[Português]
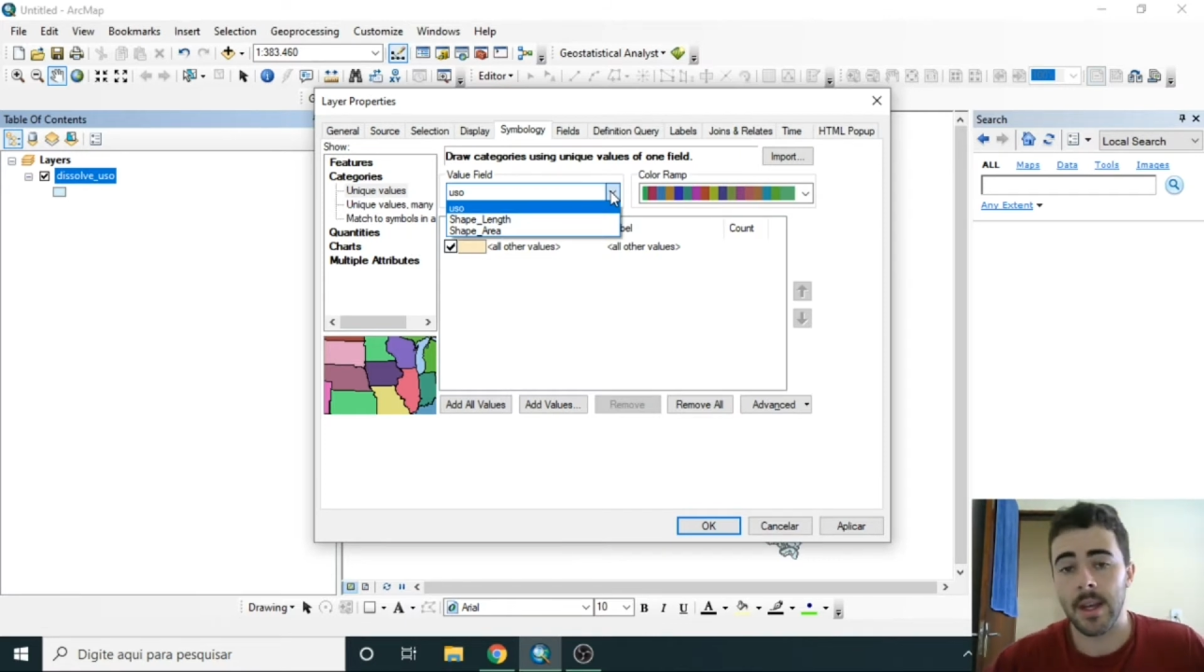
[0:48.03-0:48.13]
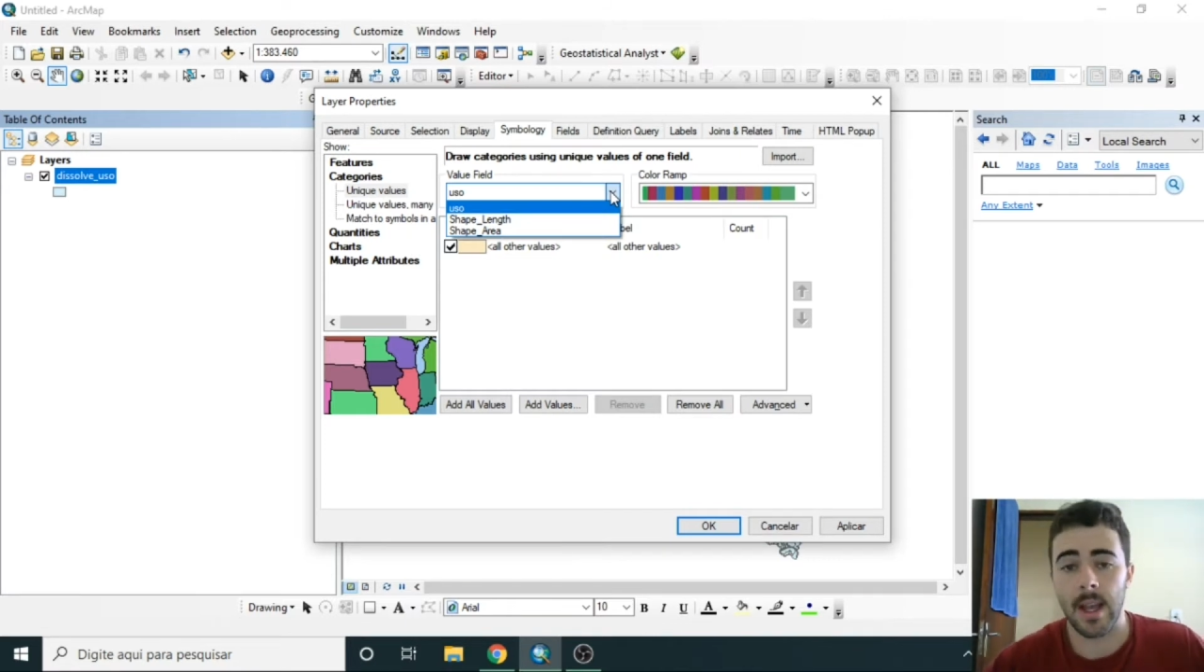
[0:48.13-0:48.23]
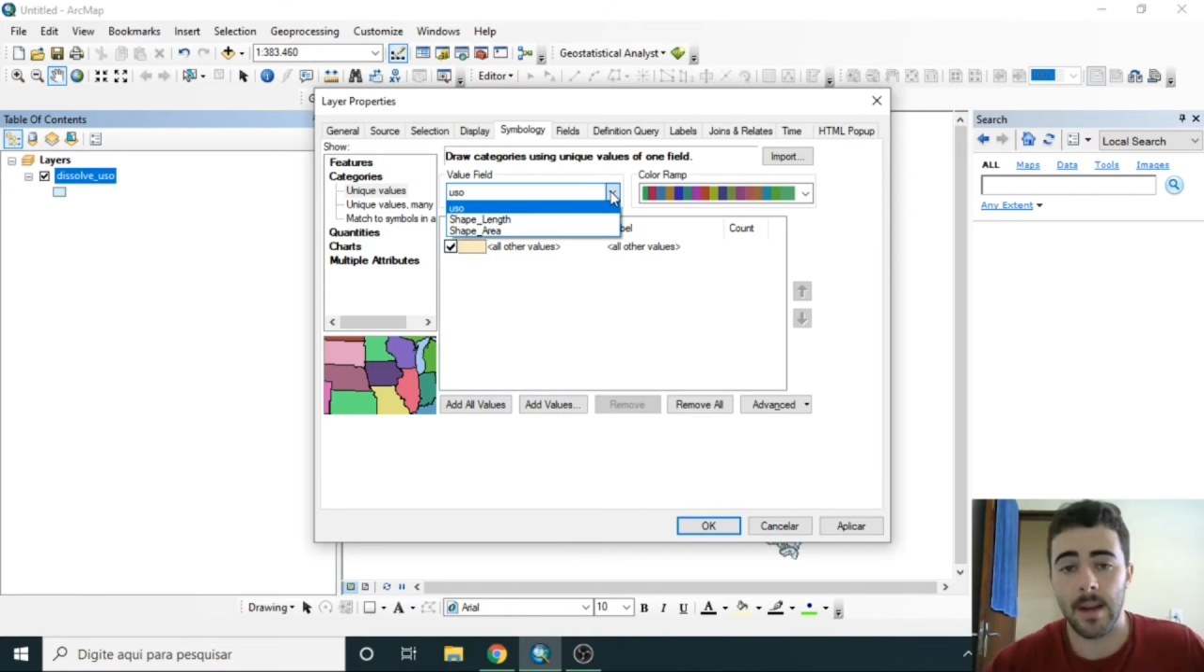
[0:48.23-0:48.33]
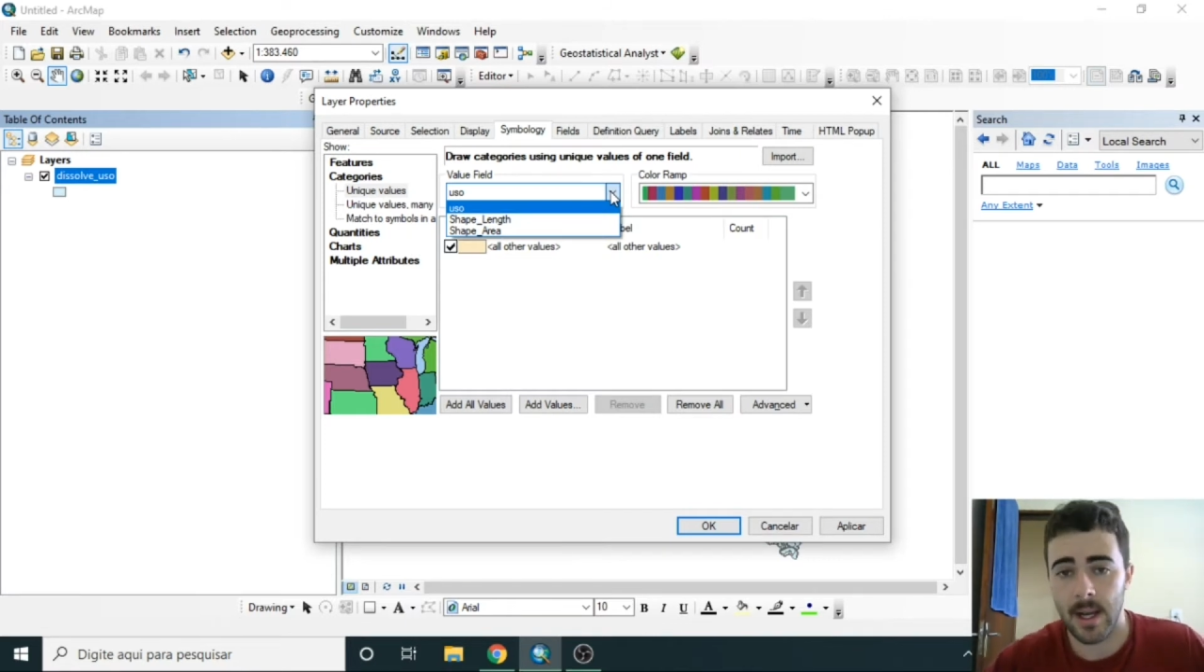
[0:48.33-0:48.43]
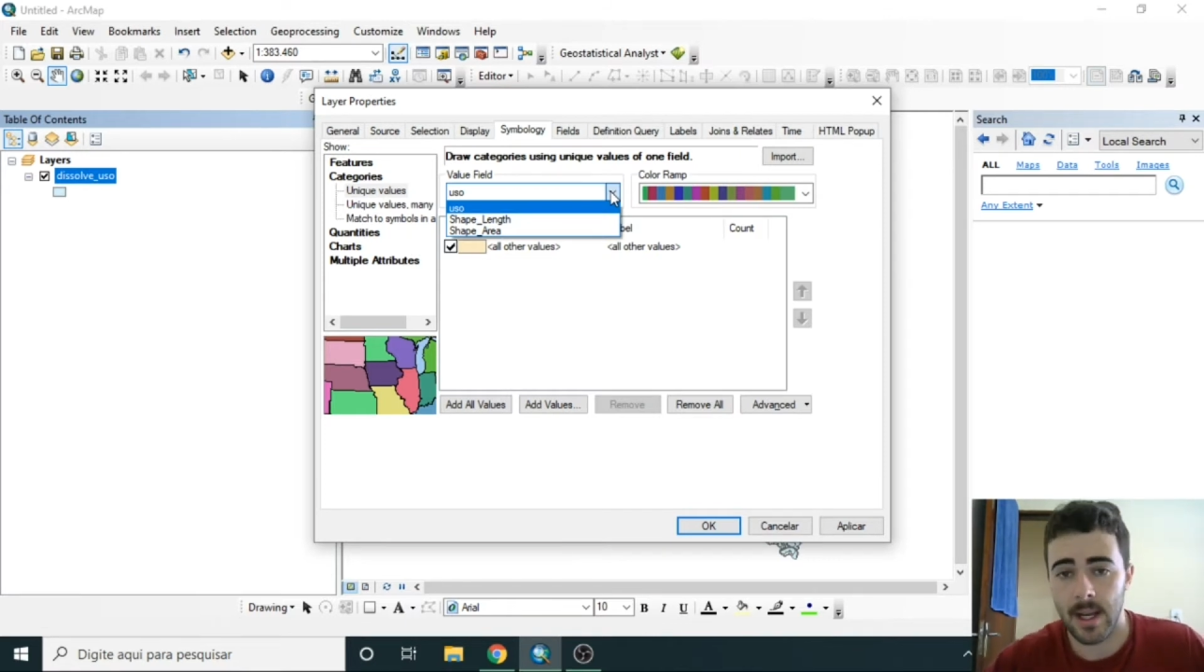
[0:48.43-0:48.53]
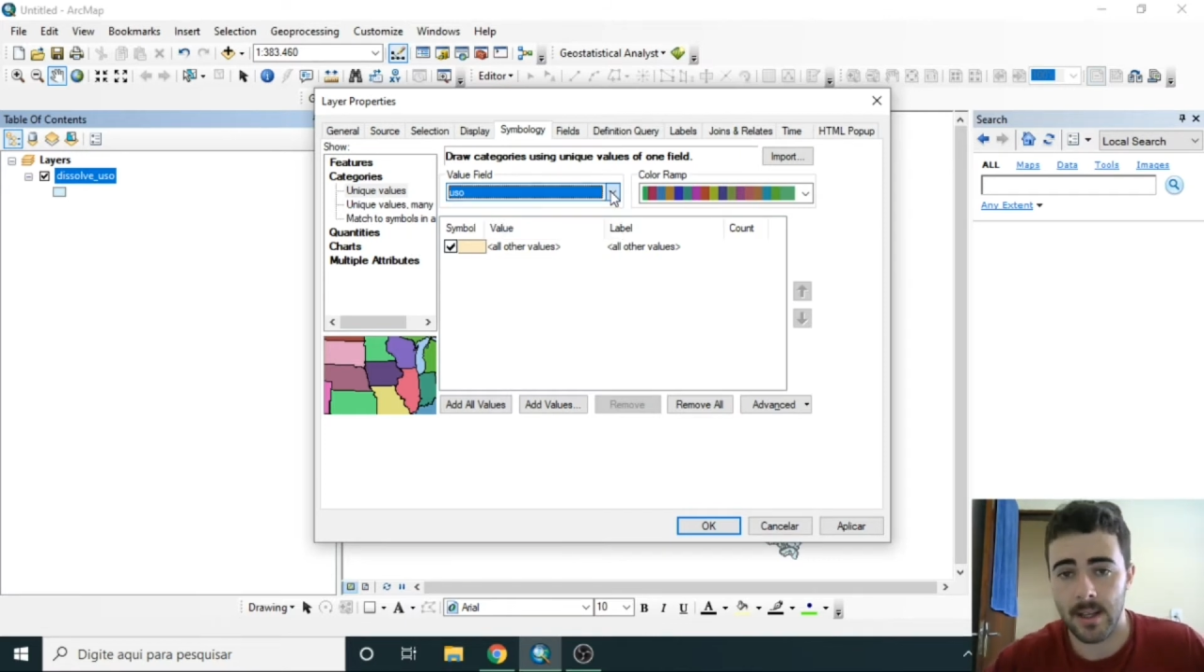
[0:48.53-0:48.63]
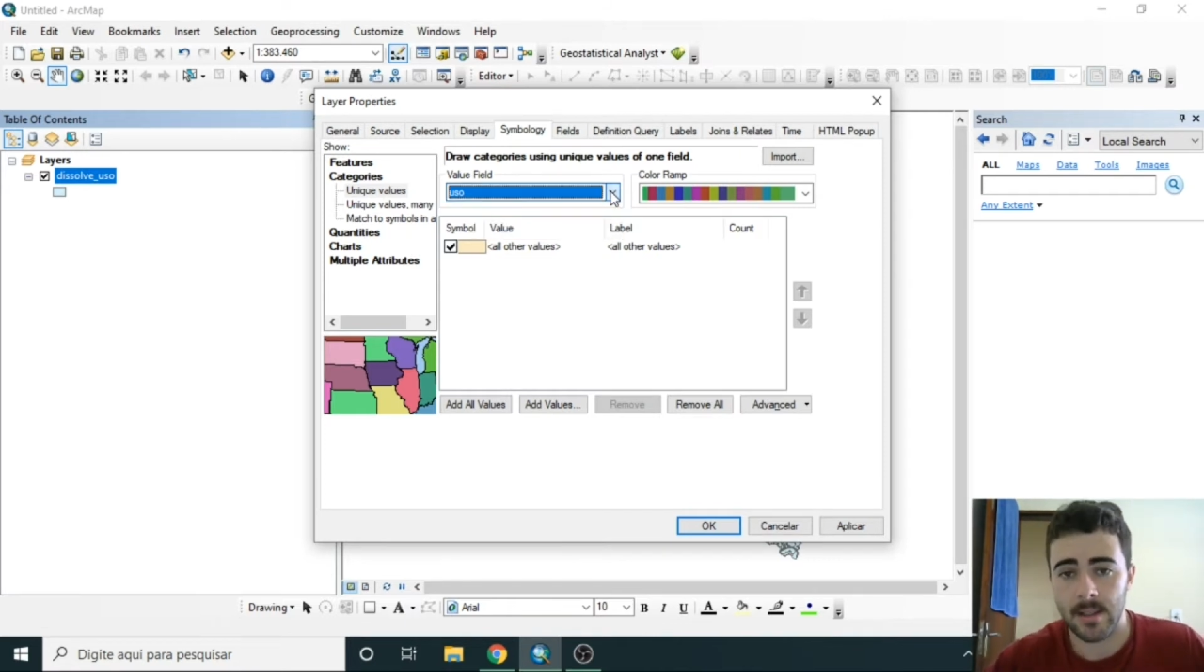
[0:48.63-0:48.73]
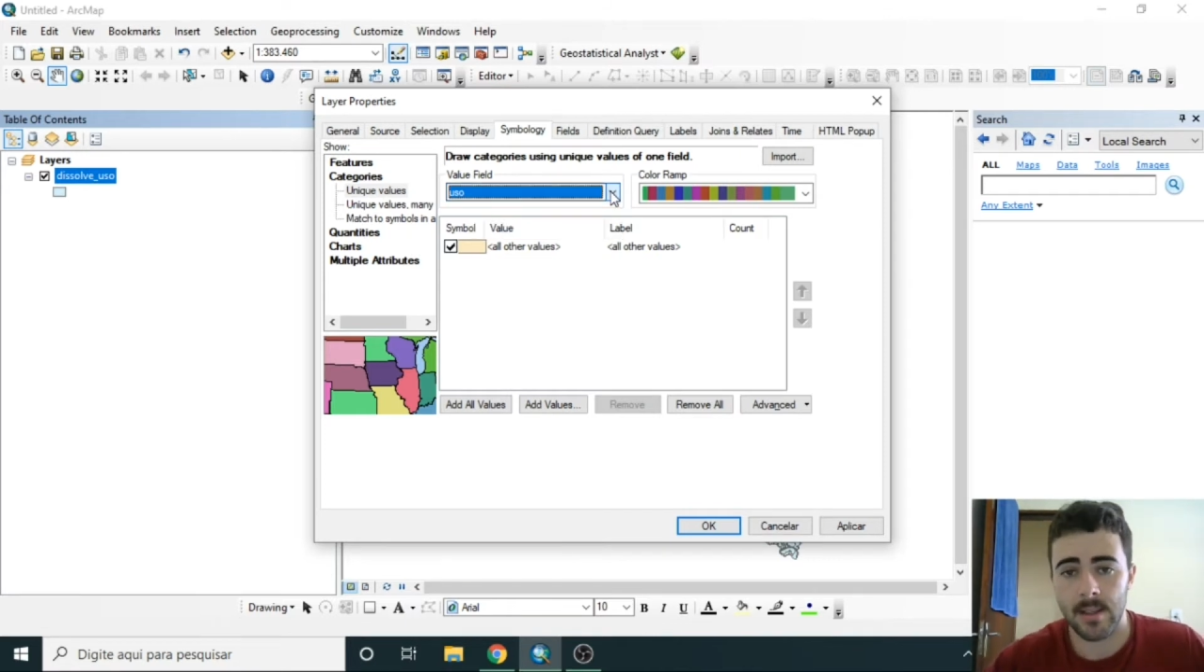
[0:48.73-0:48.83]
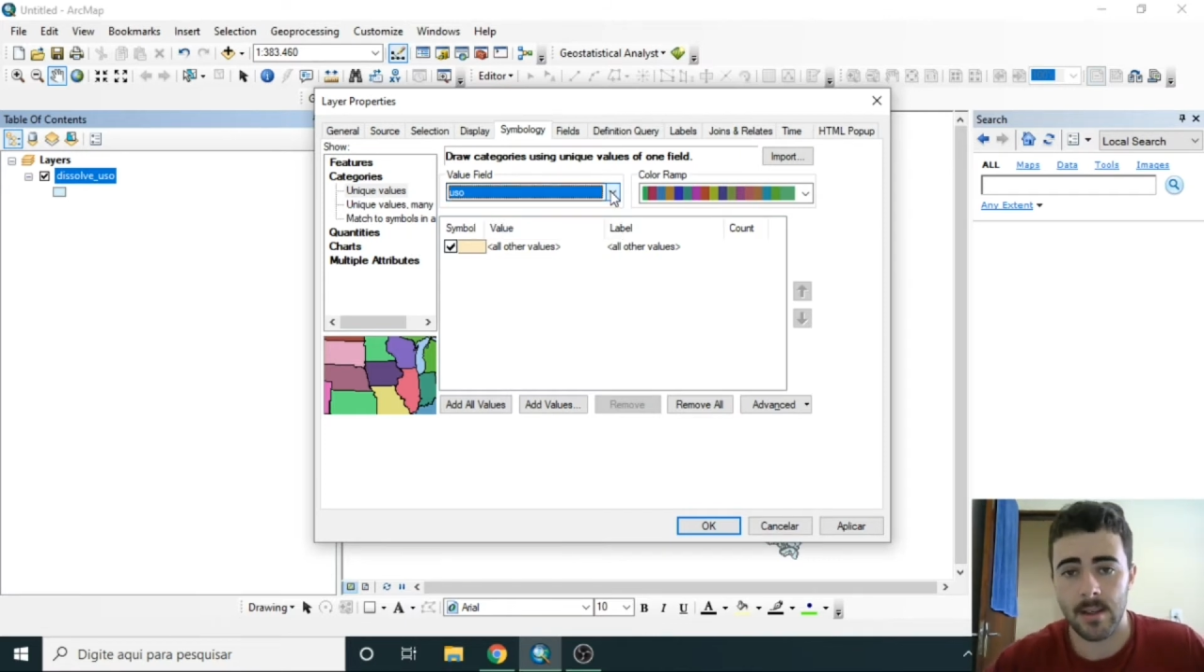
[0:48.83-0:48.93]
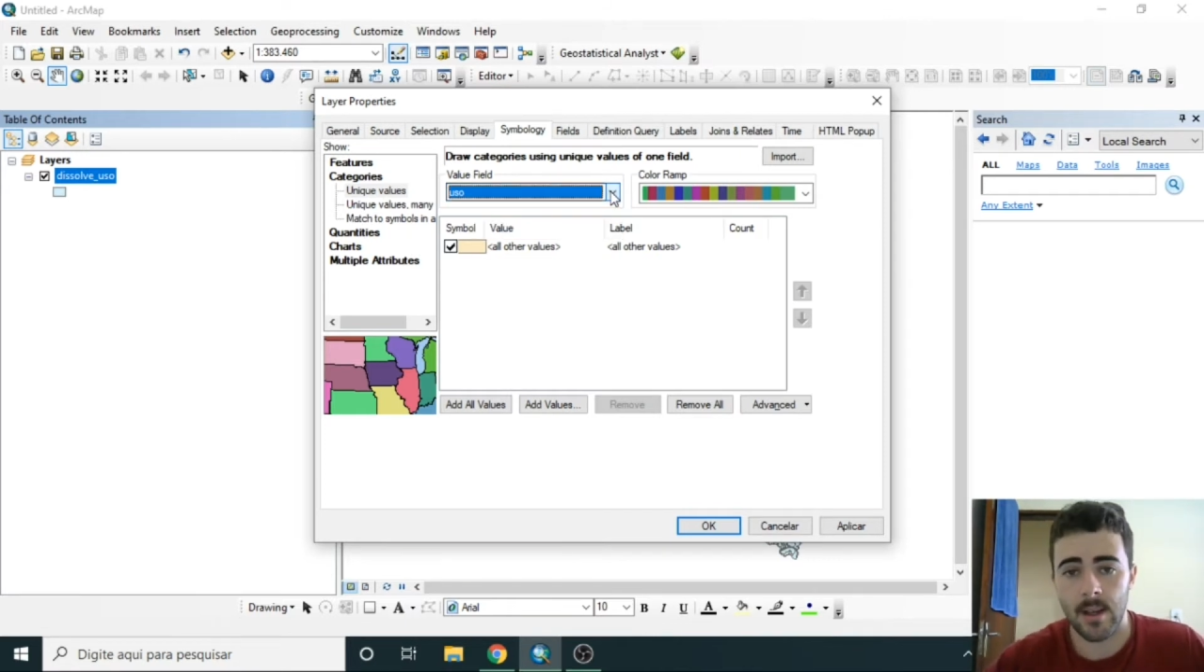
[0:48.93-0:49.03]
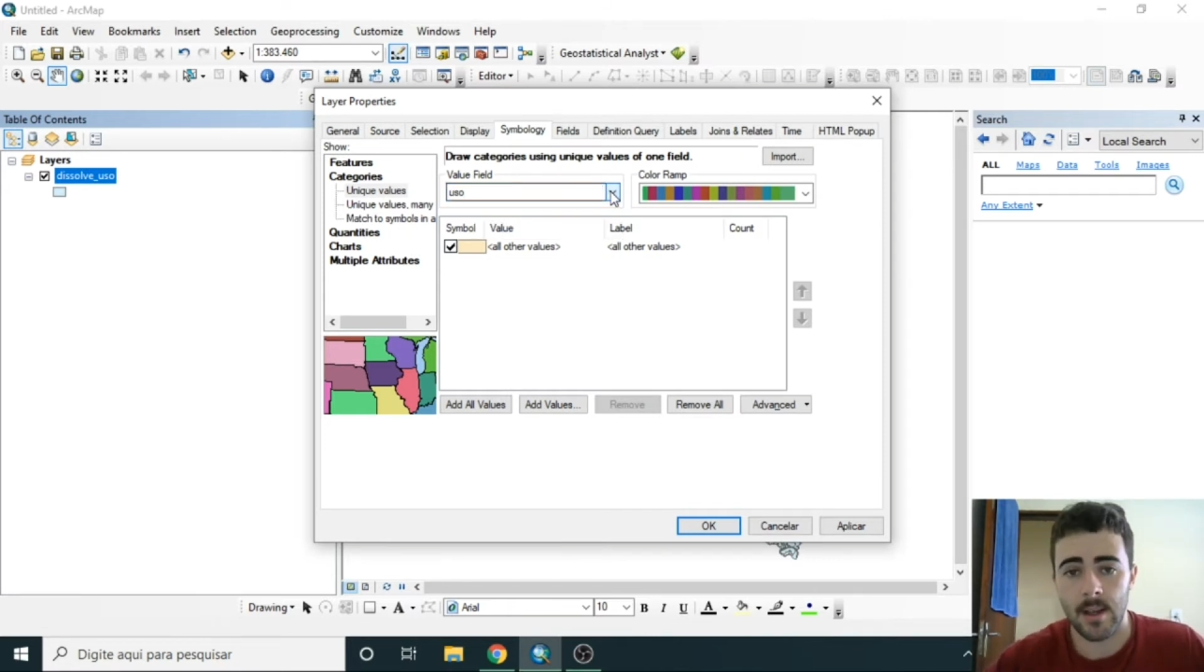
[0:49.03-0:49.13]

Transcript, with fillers: que apareça.